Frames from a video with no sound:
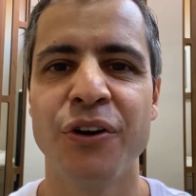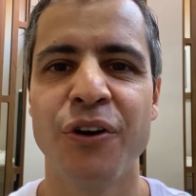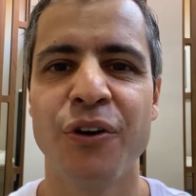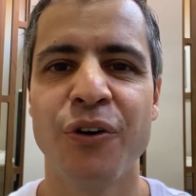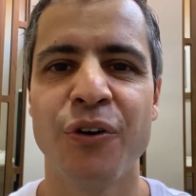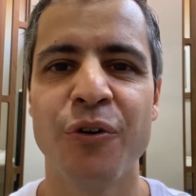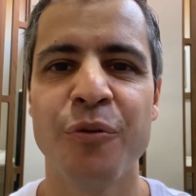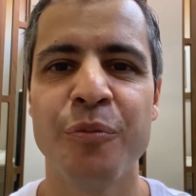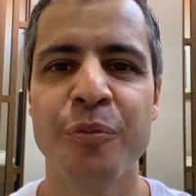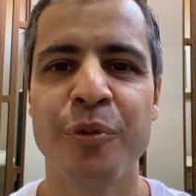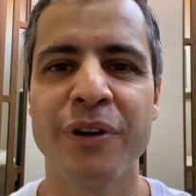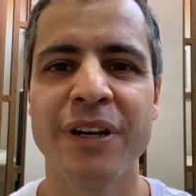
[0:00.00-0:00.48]

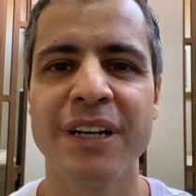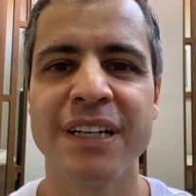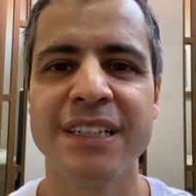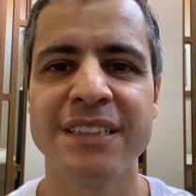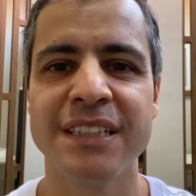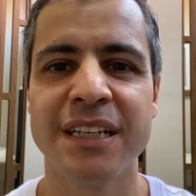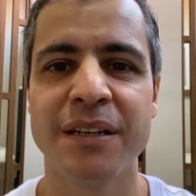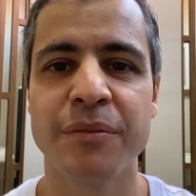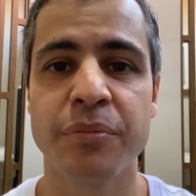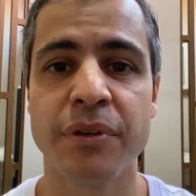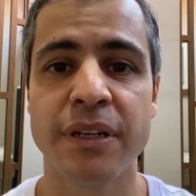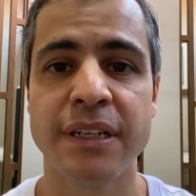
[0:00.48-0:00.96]
Ou, por
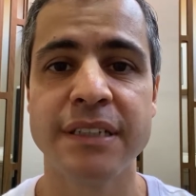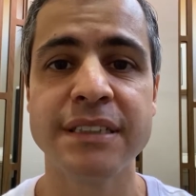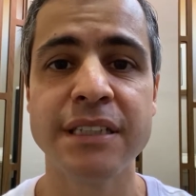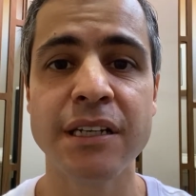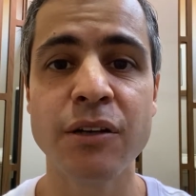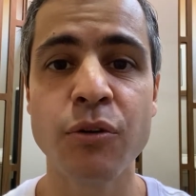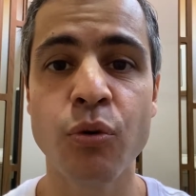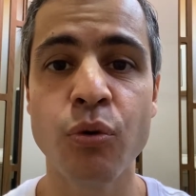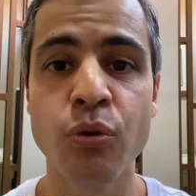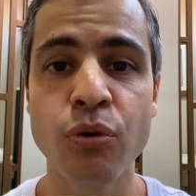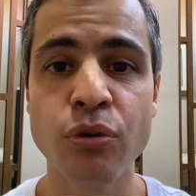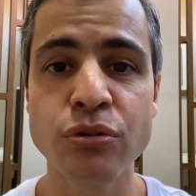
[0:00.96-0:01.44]
exemplo, esse
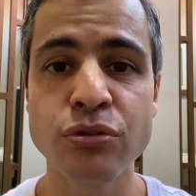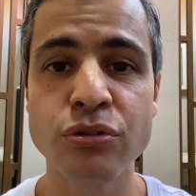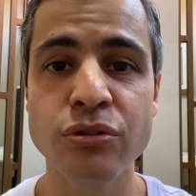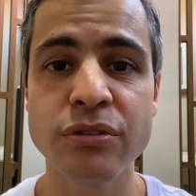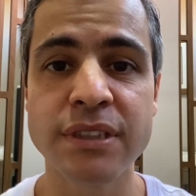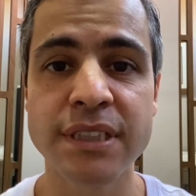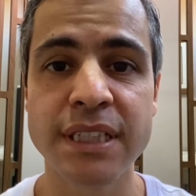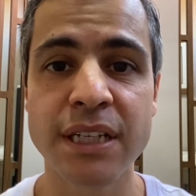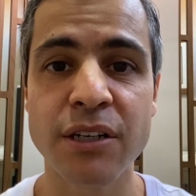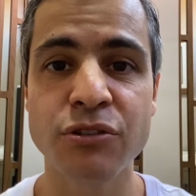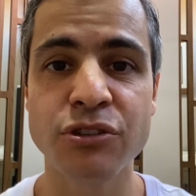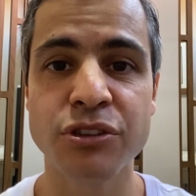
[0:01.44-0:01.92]
curso
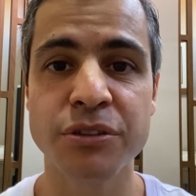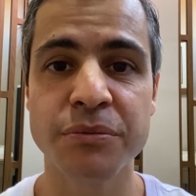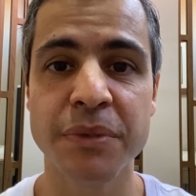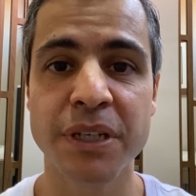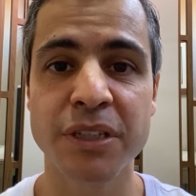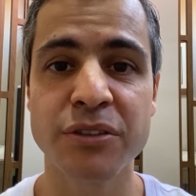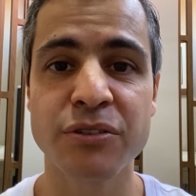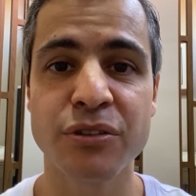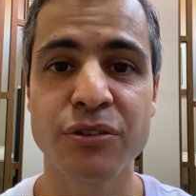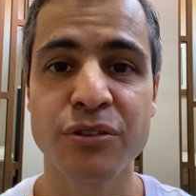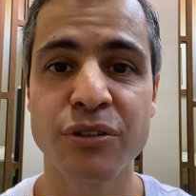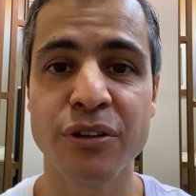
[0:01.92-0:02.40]
seu de
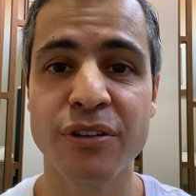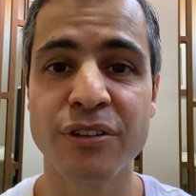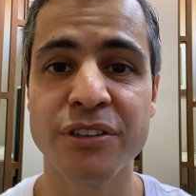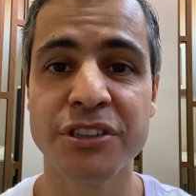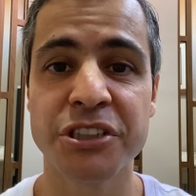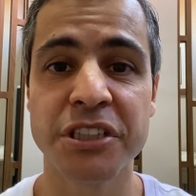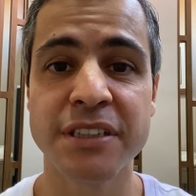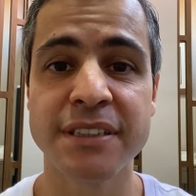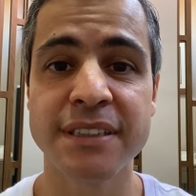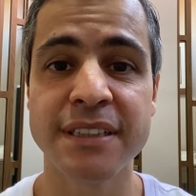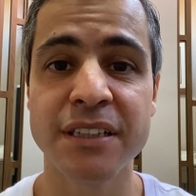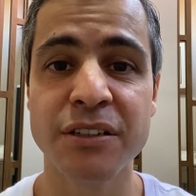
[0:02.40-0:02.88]

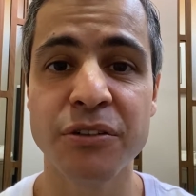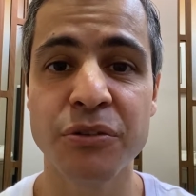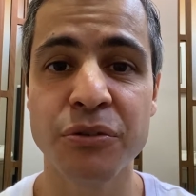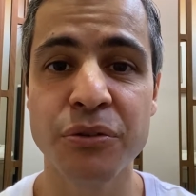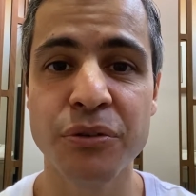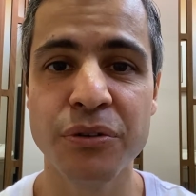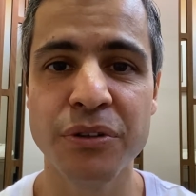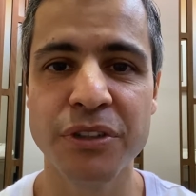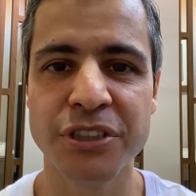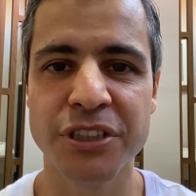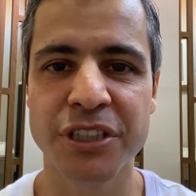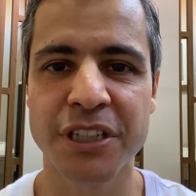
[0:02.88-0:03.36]
metodologia
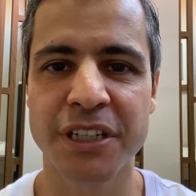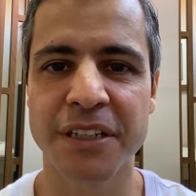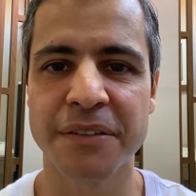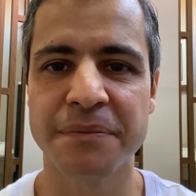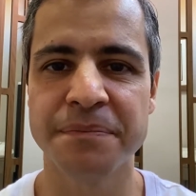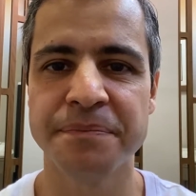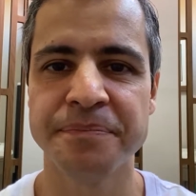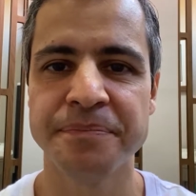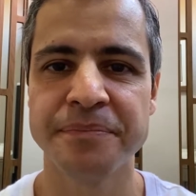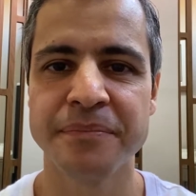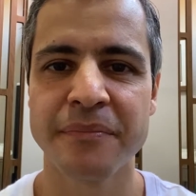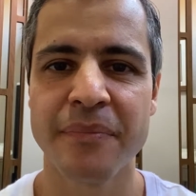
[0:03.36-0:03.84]
cirúrgica,
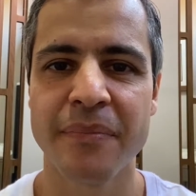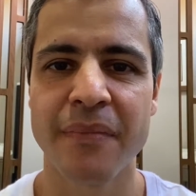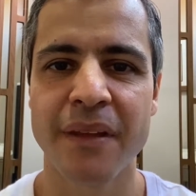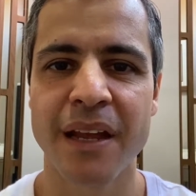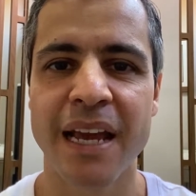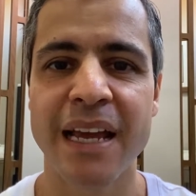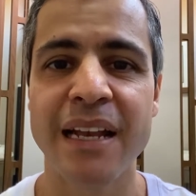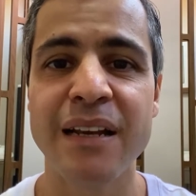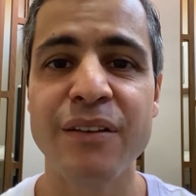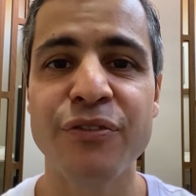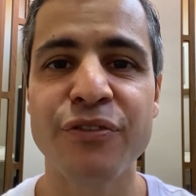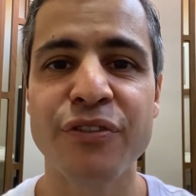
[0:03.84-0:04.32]

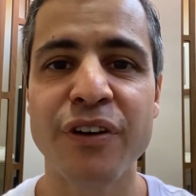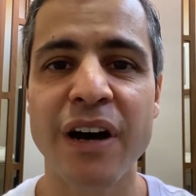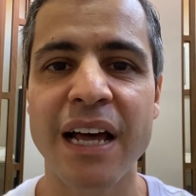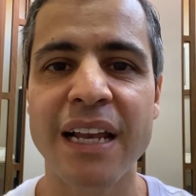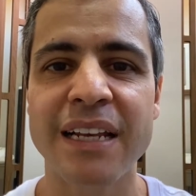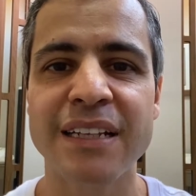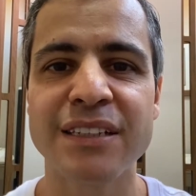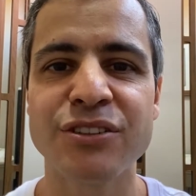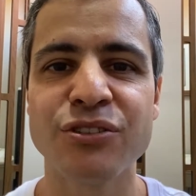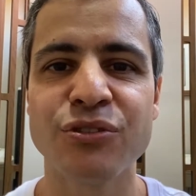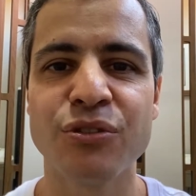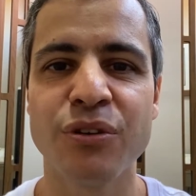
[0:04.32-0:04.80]
ele
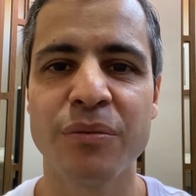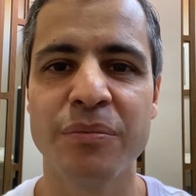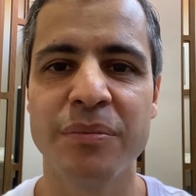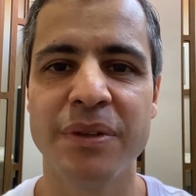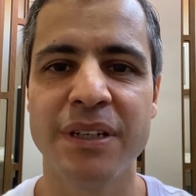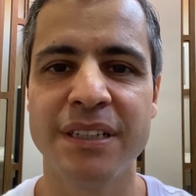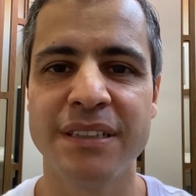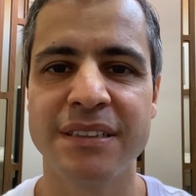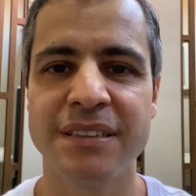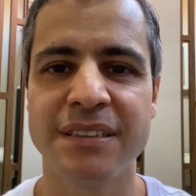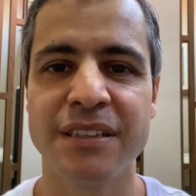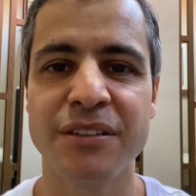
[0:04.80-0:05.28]
fala
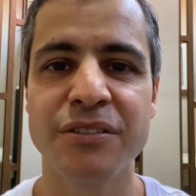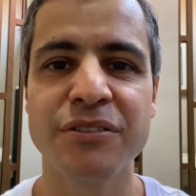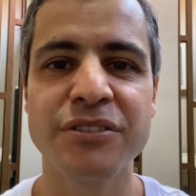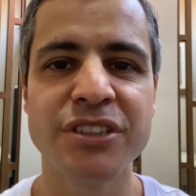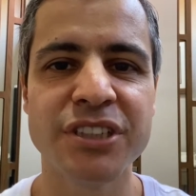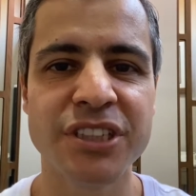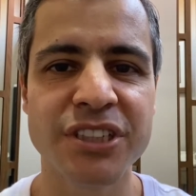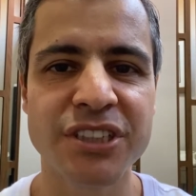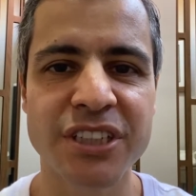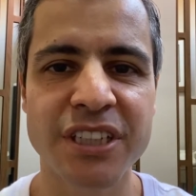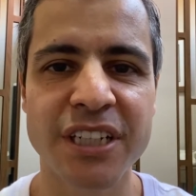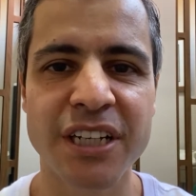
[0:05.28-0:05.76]
sobre
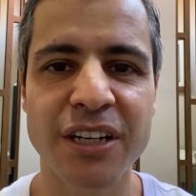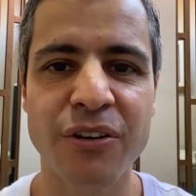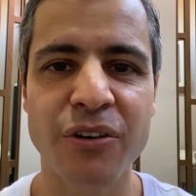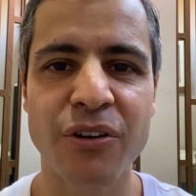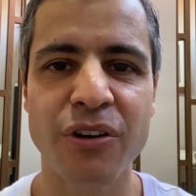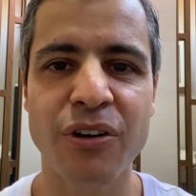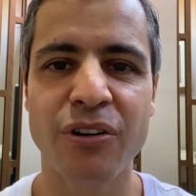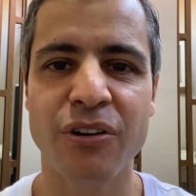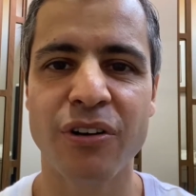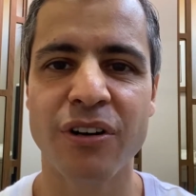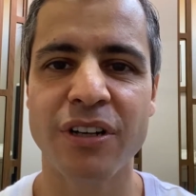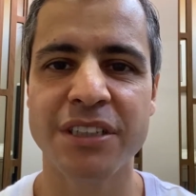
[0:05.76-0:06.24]
cirurgia
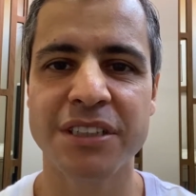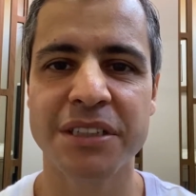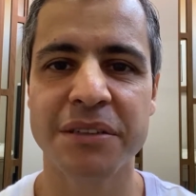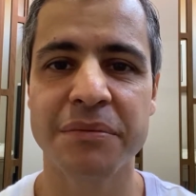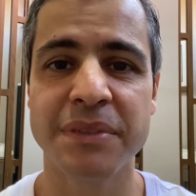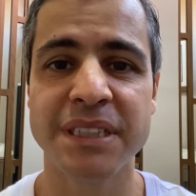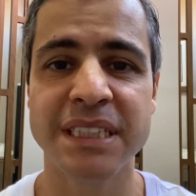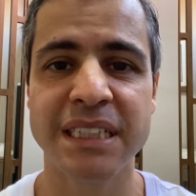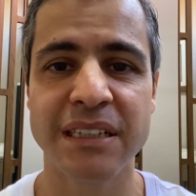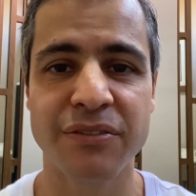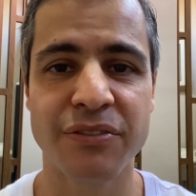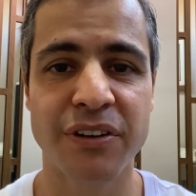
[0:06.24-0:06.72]
ginecológica,
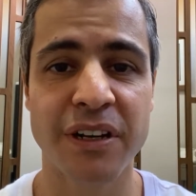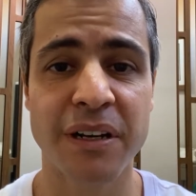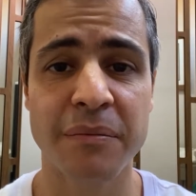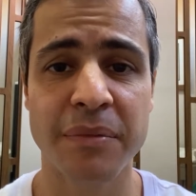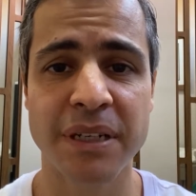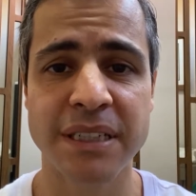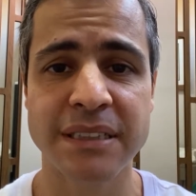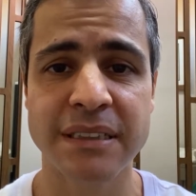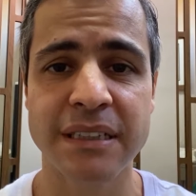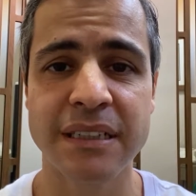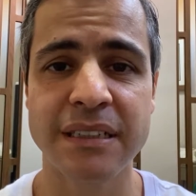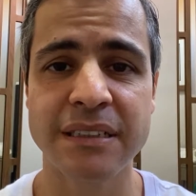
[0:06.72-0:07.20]
mas ele fala
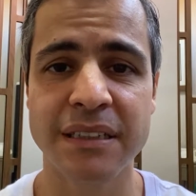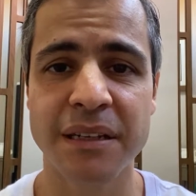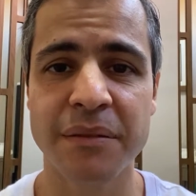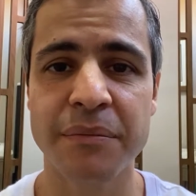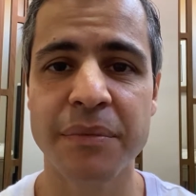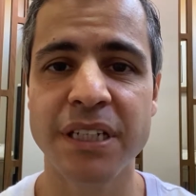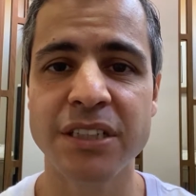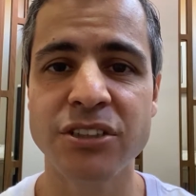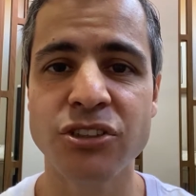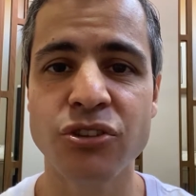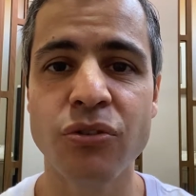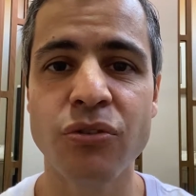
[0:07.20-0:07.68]
bastante
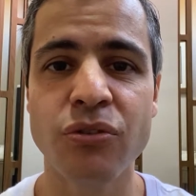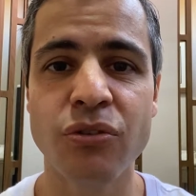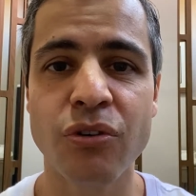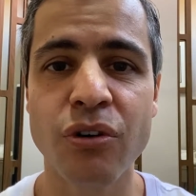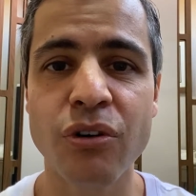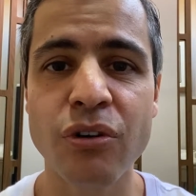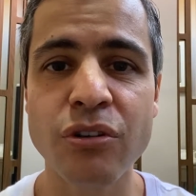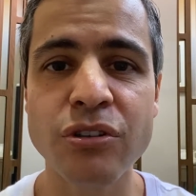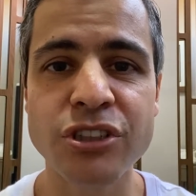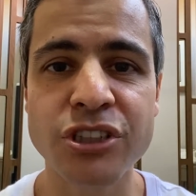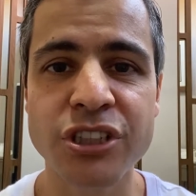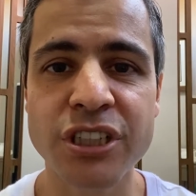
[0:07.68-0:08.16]
também de
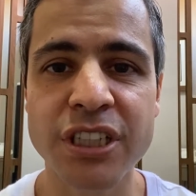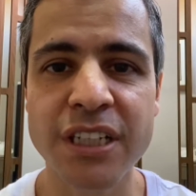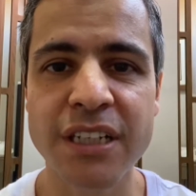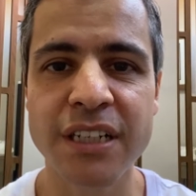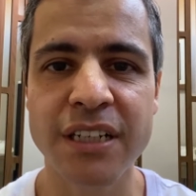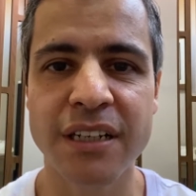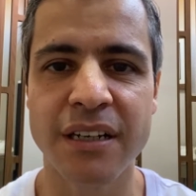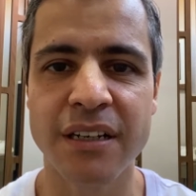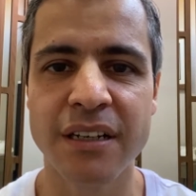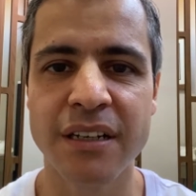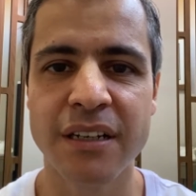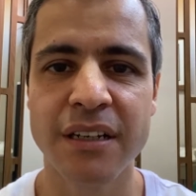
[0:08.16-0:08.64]

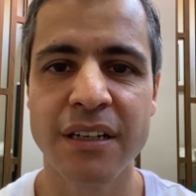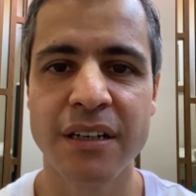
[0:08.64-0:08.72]
oncologia.